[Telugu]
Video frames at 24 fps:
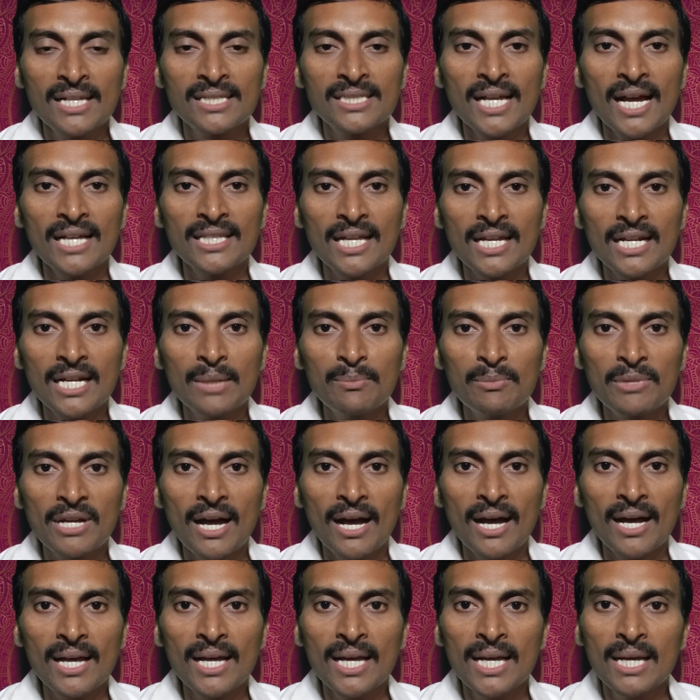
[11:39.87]

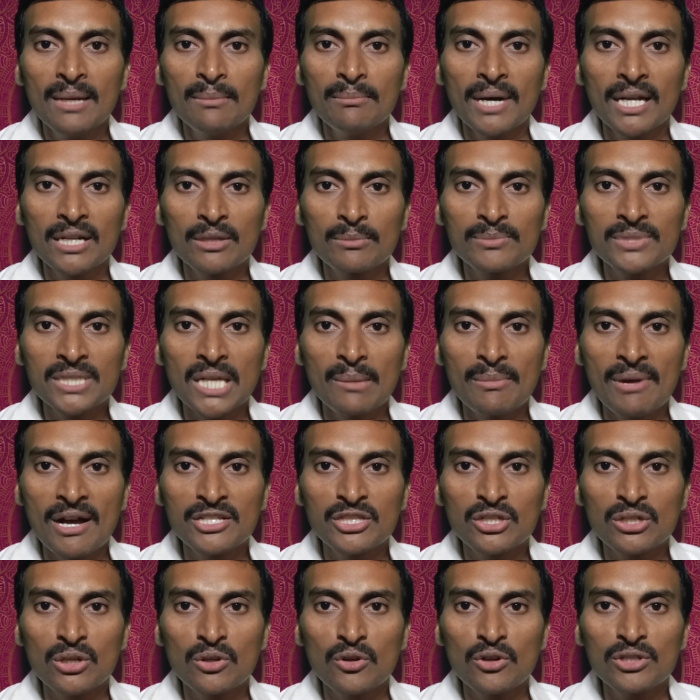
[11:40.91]
సాధారణంగా మనం
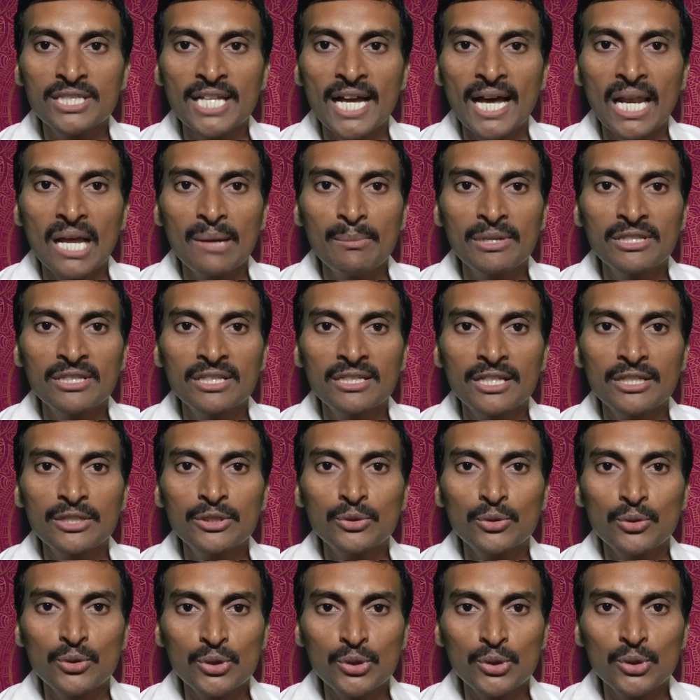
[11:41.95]
సమాజంలో చాలామందిని
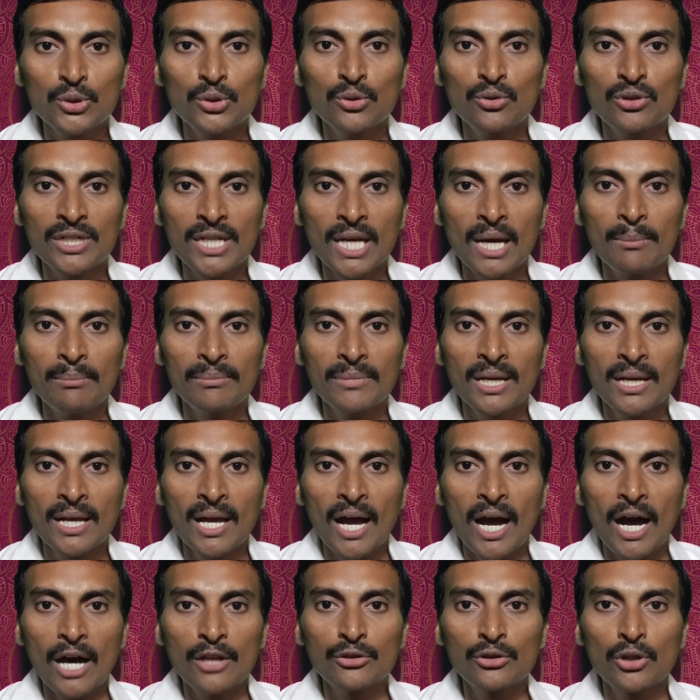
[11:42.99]
చూస్తూ ఉంటాం
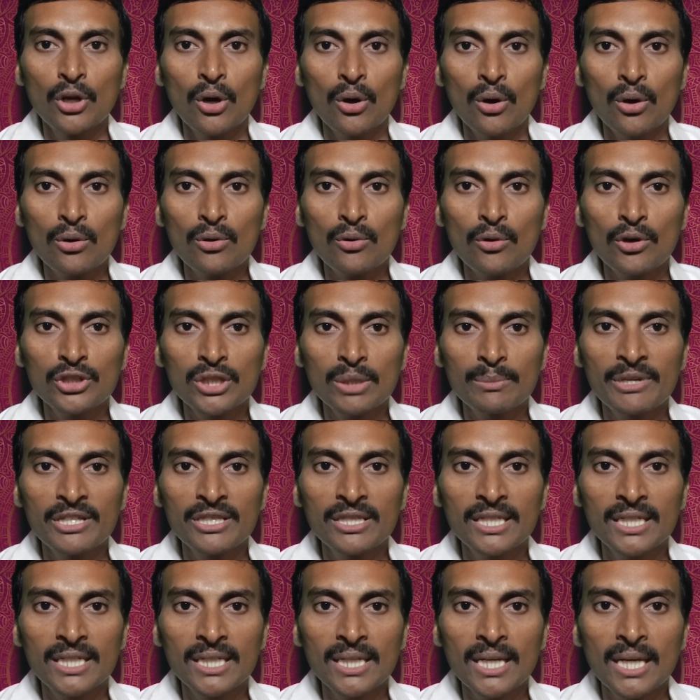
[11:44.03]
అందులో
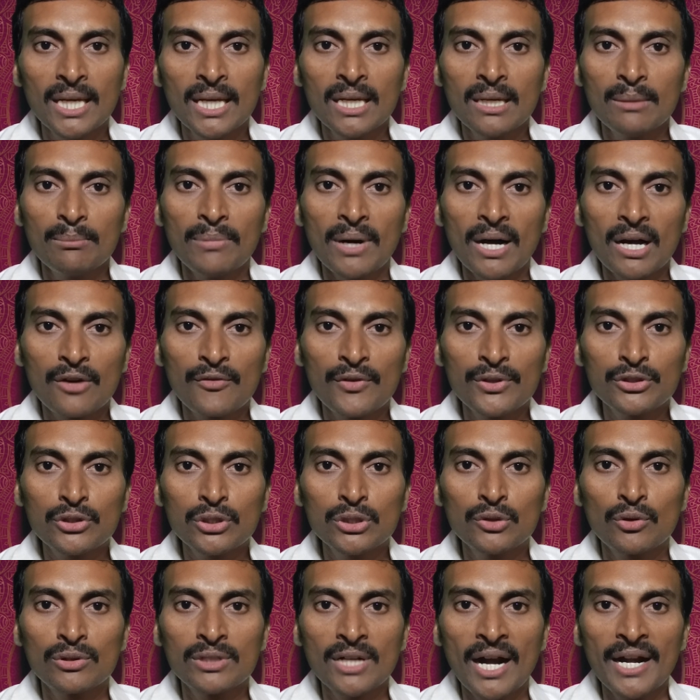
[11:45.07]
కొంతమంది
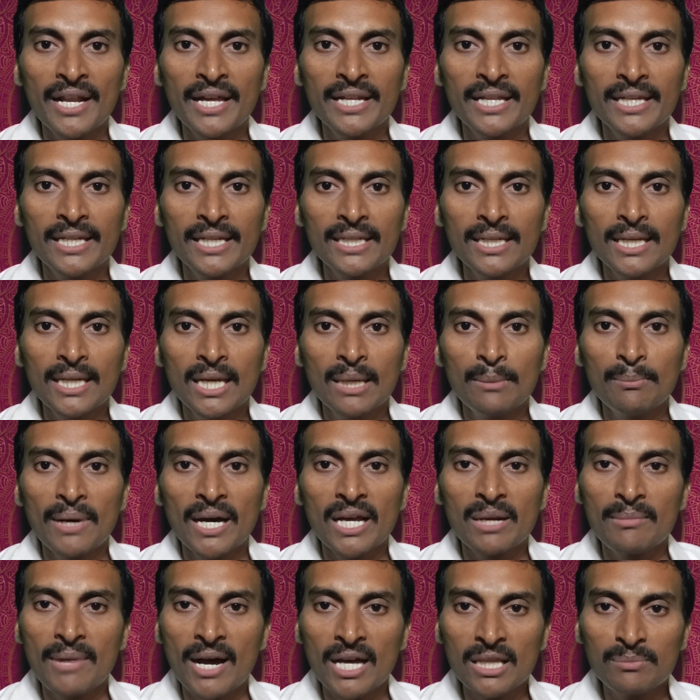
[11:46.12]
భగవంతుడు ఉన్నాడని
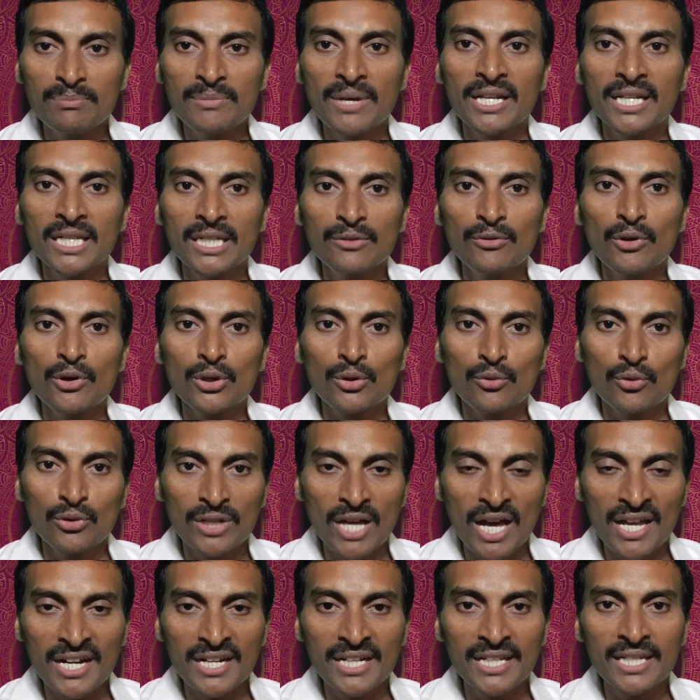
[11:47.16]
పరమాత్మని ఒకరు
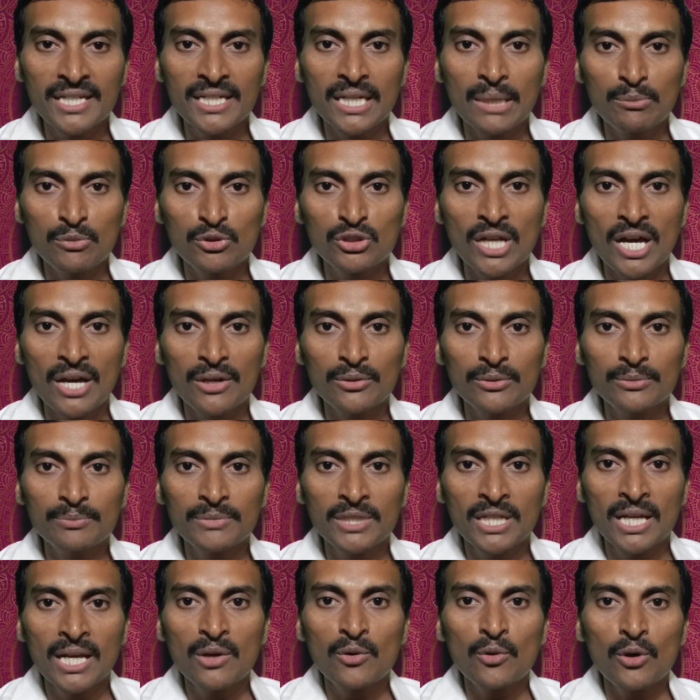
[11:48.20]
ఉన్నారని నమ్ముతారు
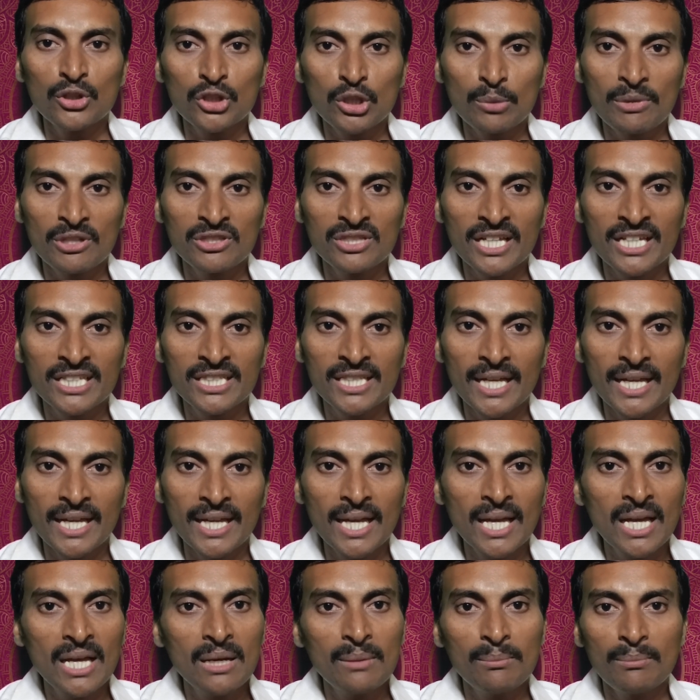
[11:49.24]
కొంతమంది అయితే
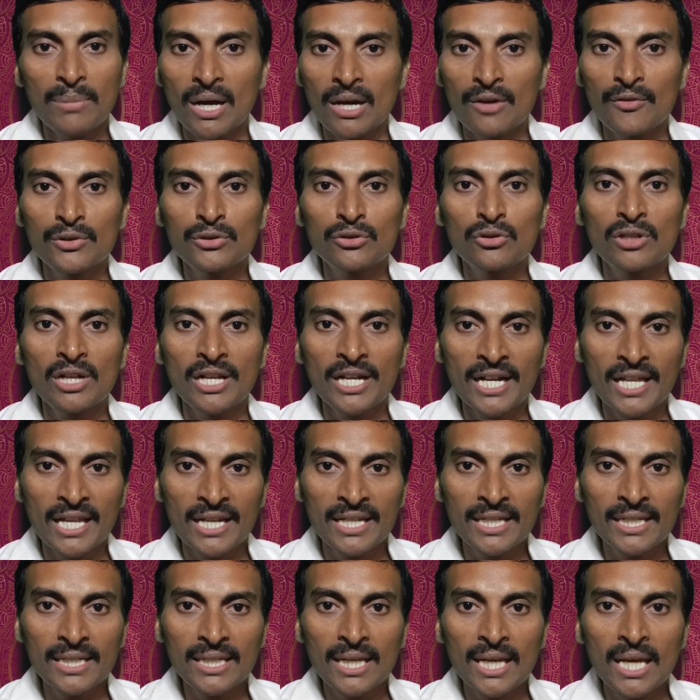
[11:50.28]
భగవంతుడు
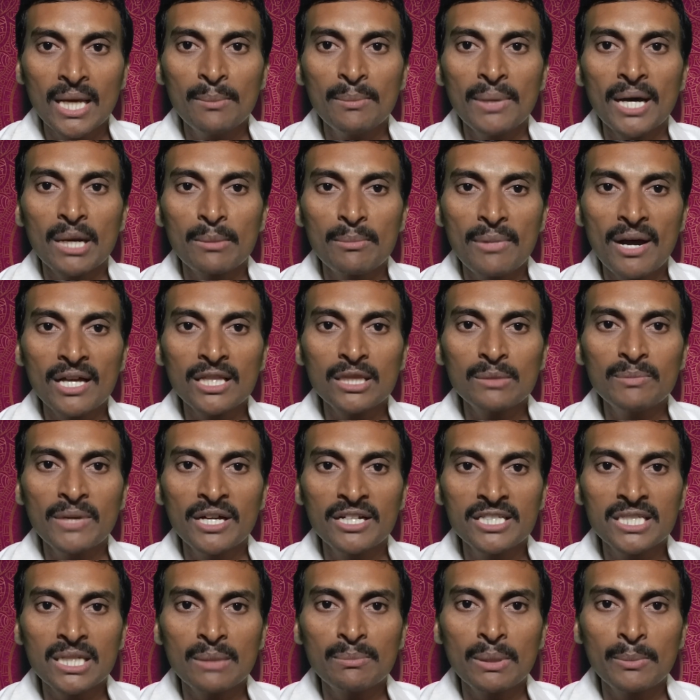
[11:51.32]
లేడని పరమాత్మ
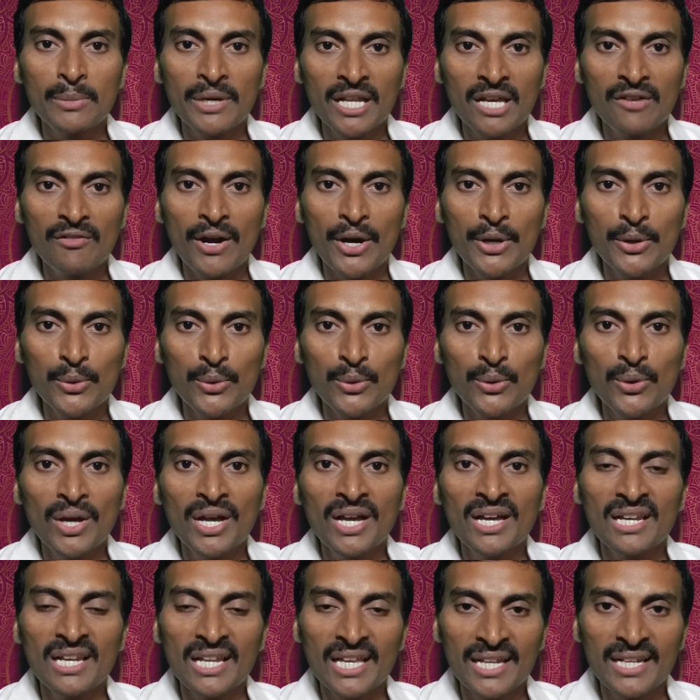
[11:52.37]
అని చెప్పబడేవాడు
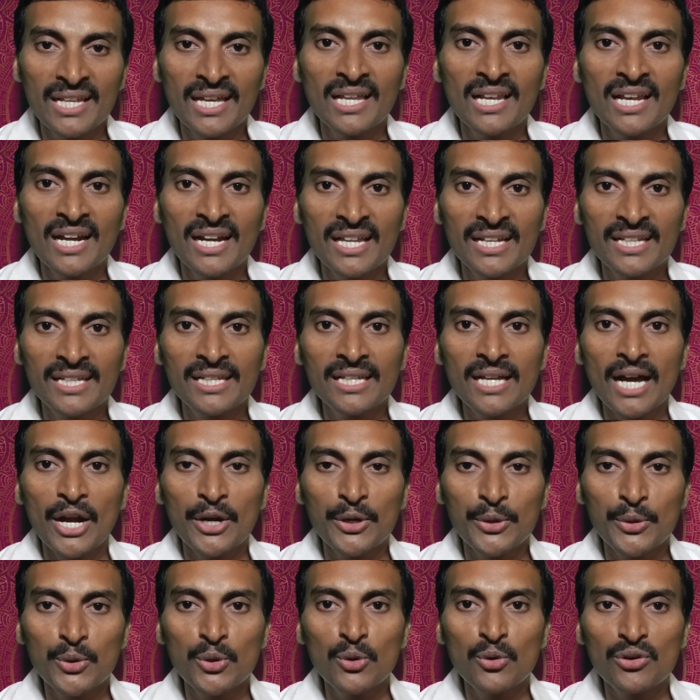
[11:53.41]
లేనే లేడని
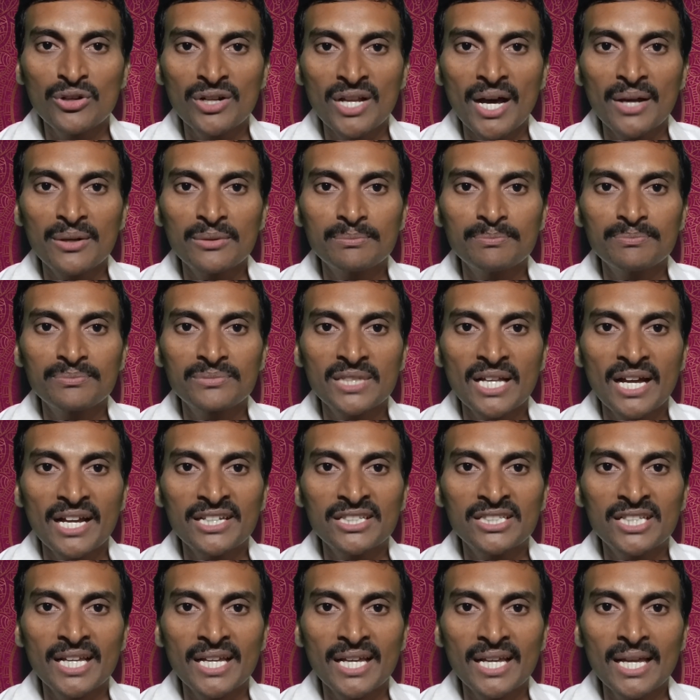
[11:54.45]
అంటూ ఉంటారు
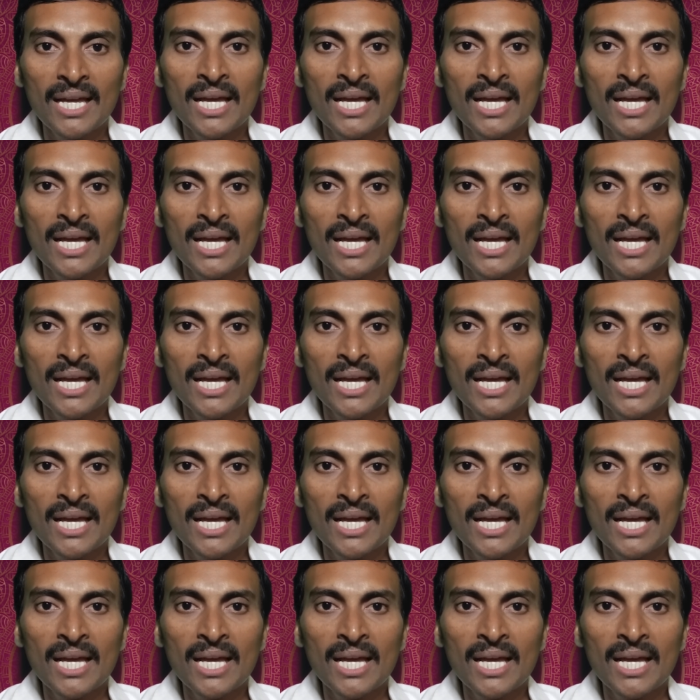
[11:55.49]
అయితే